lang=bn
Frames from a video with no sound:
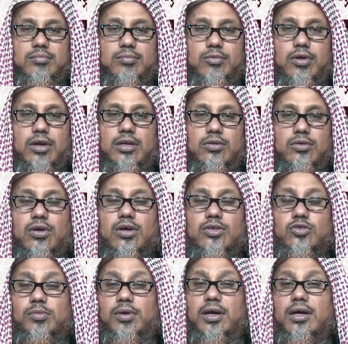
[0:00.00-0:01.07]
মহান আল্লাহ
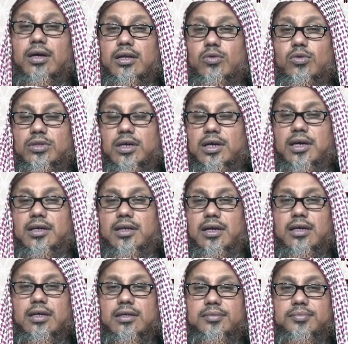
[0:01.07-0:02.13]
সুবাহানহ তালা